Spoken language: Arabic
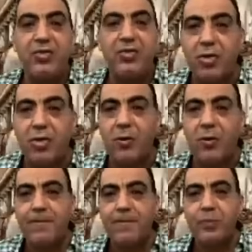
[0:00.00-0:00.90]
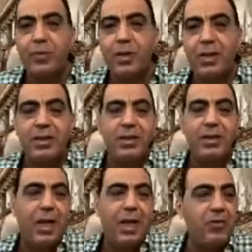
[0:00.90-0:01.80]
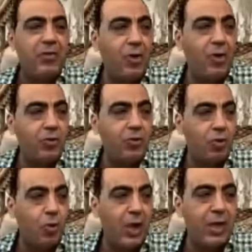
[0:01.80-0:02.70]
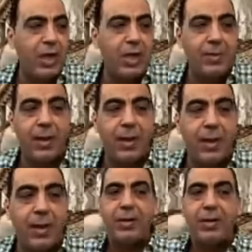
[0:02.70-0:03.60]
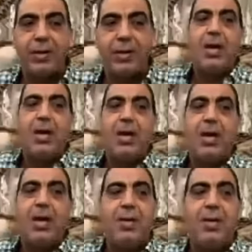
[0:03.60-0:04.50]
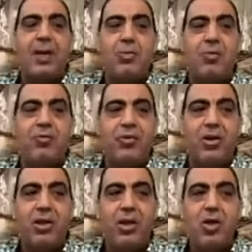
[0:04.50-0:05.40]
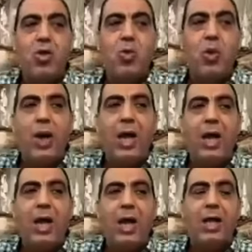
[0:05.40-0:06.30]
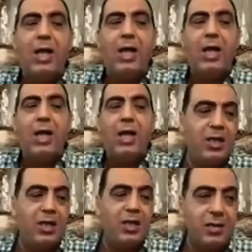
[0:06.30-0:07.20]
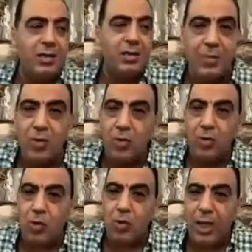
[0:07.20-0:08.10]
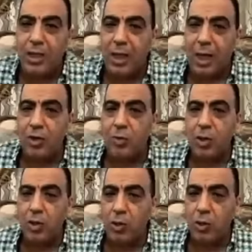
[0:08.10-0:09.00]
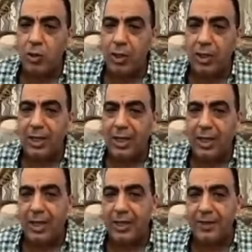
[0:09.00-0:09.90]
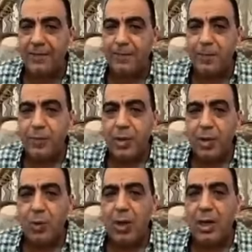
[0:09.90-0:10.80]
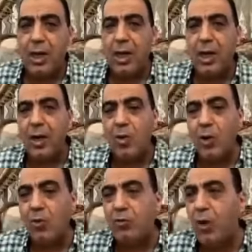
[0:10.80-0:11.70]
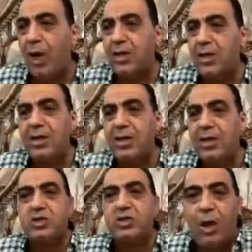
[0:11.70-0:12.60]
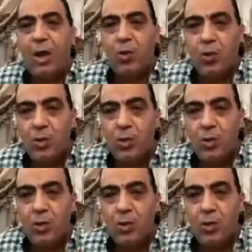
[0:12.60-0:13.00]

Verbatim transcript: في غيره لان انا عارف ان في واحد اورجواني هيبقى يعني قال هجيب لعيب من جنوب افريقيا وقال ان هو عنده اثنين من اورجواي عليهم العون العين ولا آه، وفي واحد تاني اسمه تاو